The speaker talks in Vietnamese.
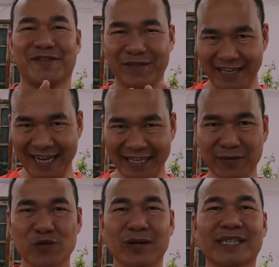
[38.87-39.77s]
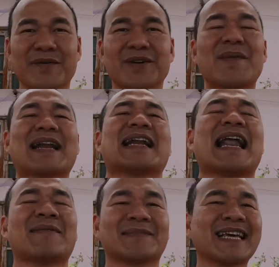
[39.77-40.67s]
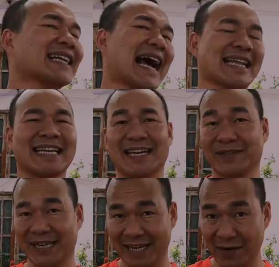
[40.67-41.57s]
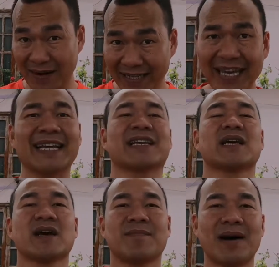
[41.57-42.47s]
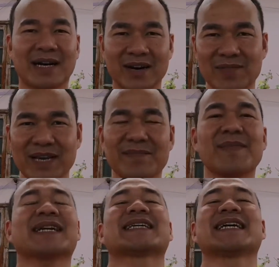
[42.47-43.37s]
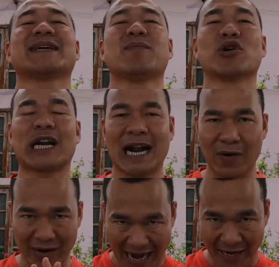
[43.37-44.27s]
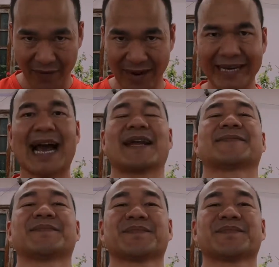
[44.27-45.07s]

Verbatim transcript: vị thế trong cuộc sống các bạn làm tất cả những điều gì các bạn thích mà không bị bất kỳ một rào cản nào ngăn cản.